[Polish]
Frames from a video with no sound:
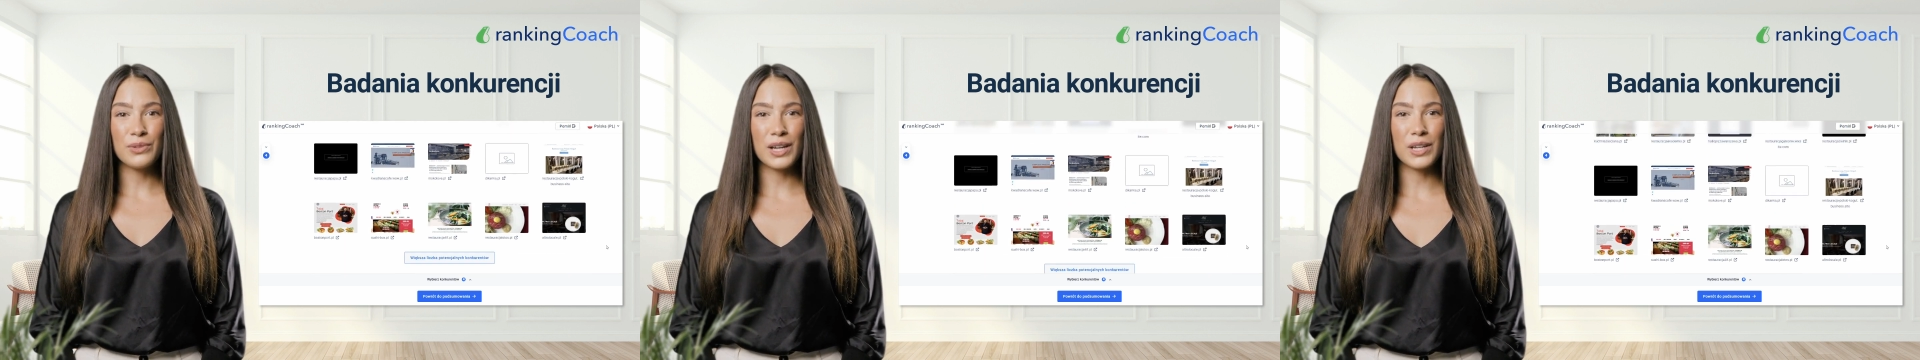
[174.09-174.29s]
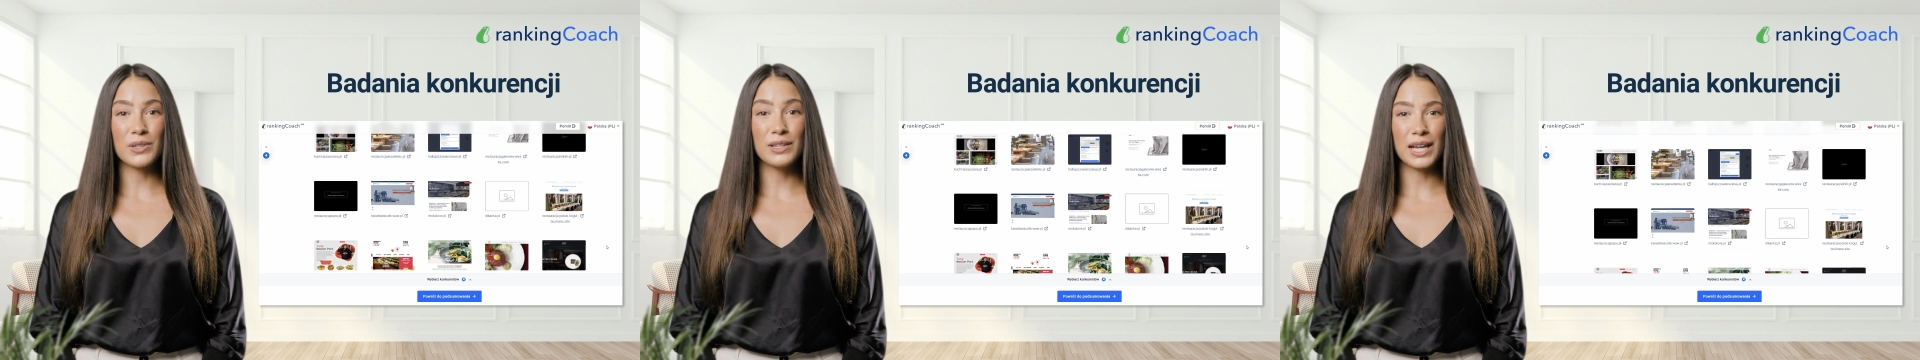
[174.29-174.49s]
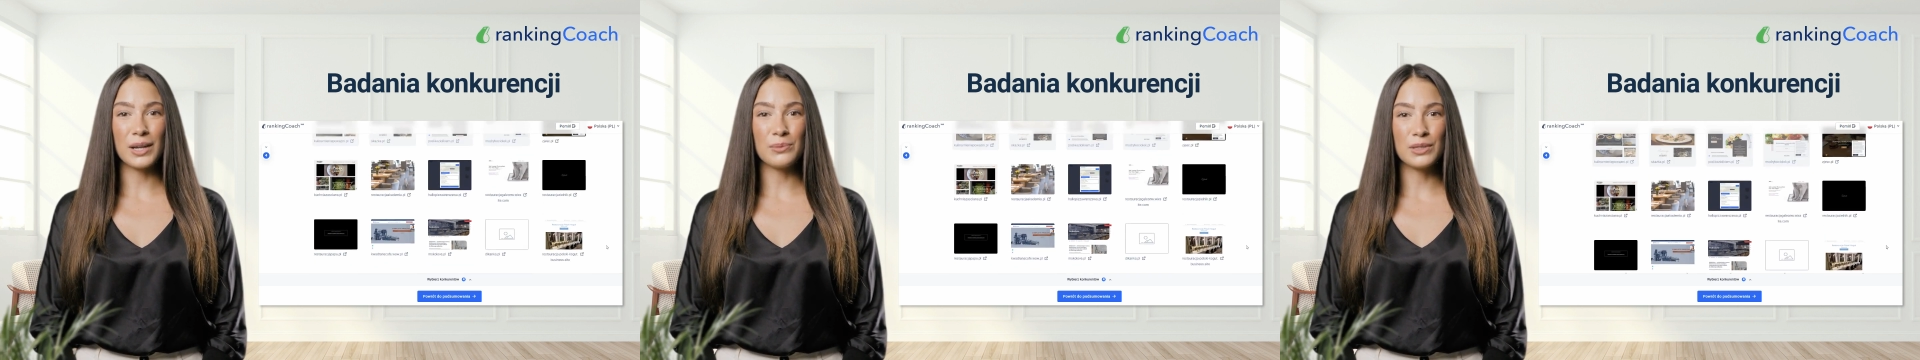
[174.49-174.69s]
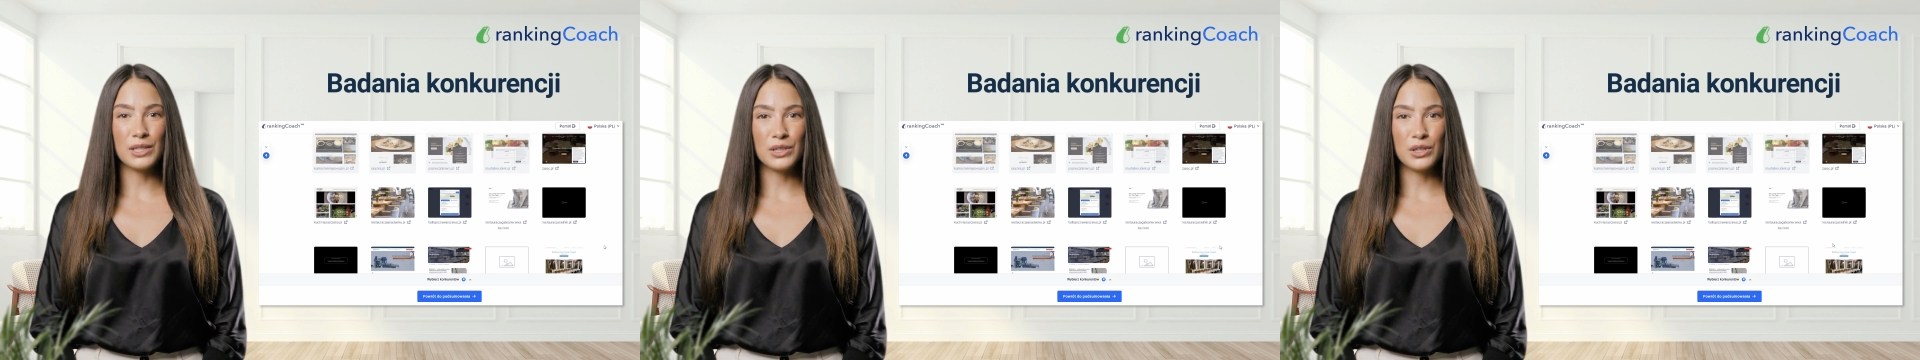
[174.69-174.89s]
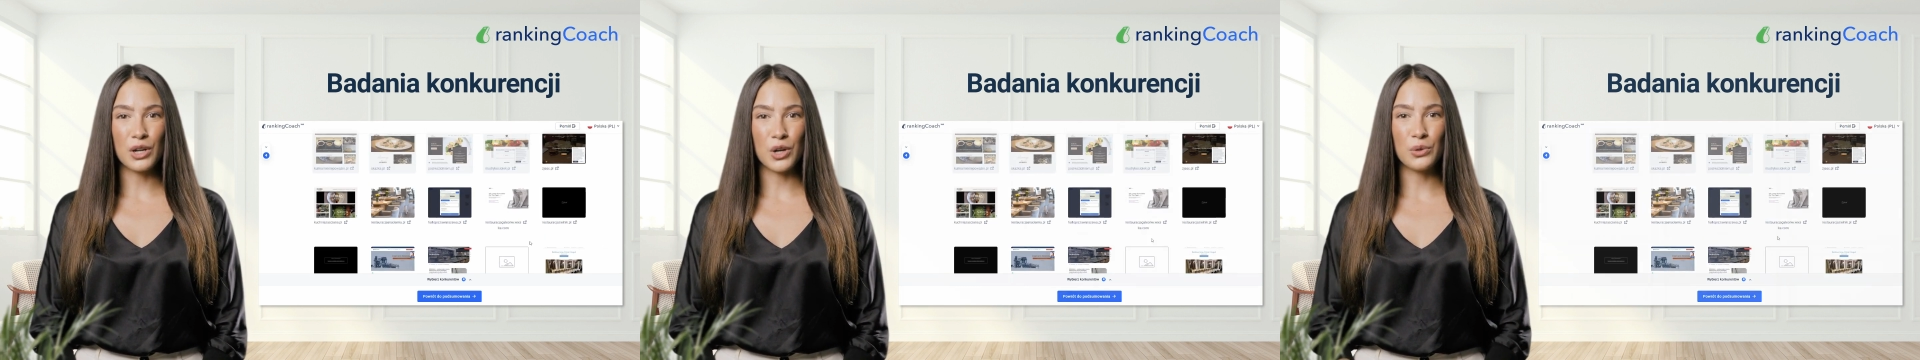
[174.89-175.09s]
tej od
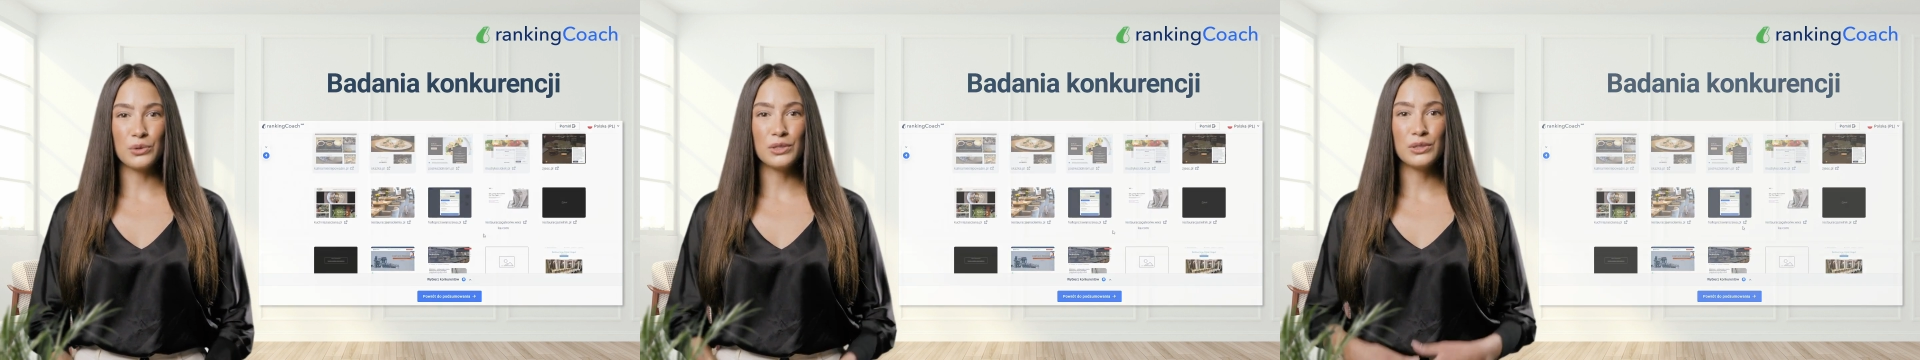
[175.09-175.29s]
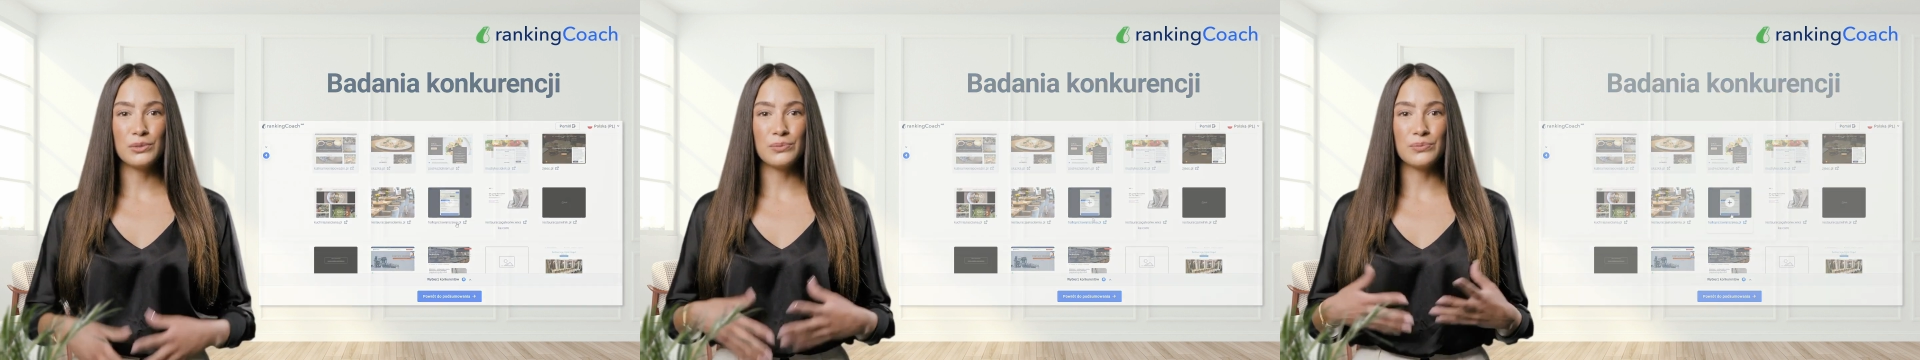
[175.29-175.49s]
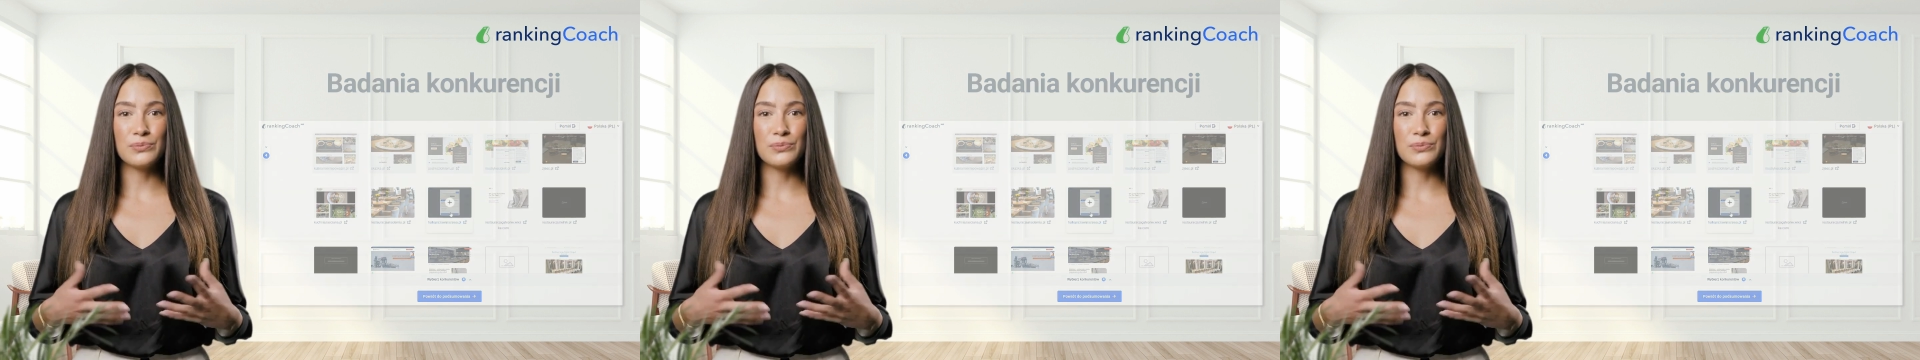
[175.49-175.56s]
Ranking Coach.